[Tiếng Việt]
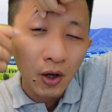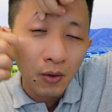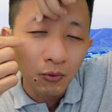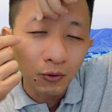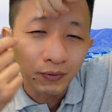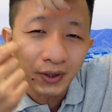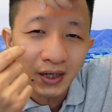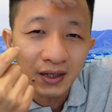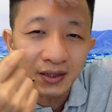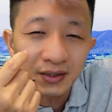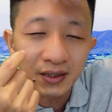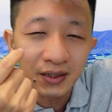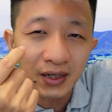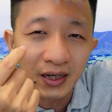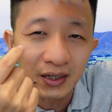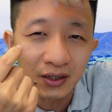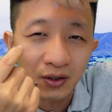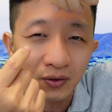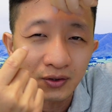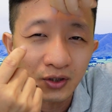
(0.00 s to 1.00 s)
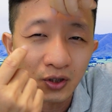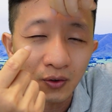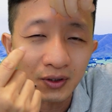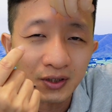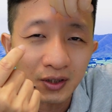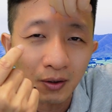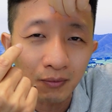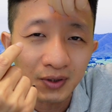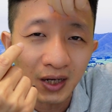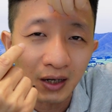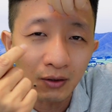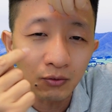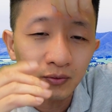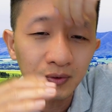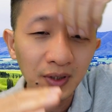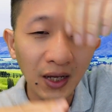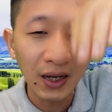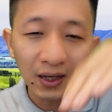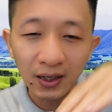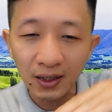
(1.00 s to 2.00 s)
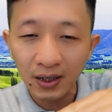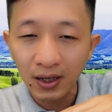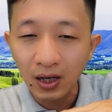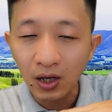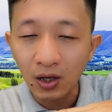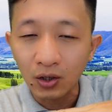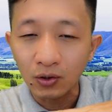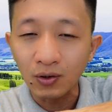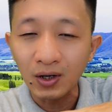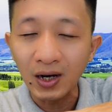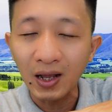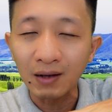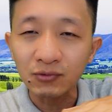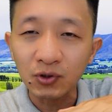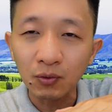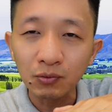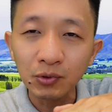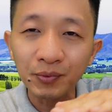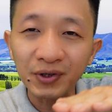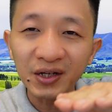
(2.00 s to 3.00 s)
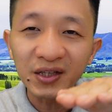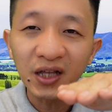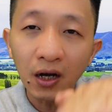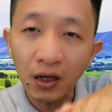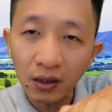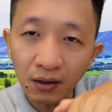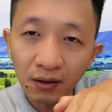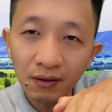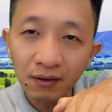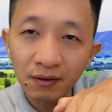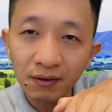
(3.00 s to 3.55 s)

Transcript: mục đích là gì để cho cái tròng trắng của chúng ta nó làm giống như một cái thớt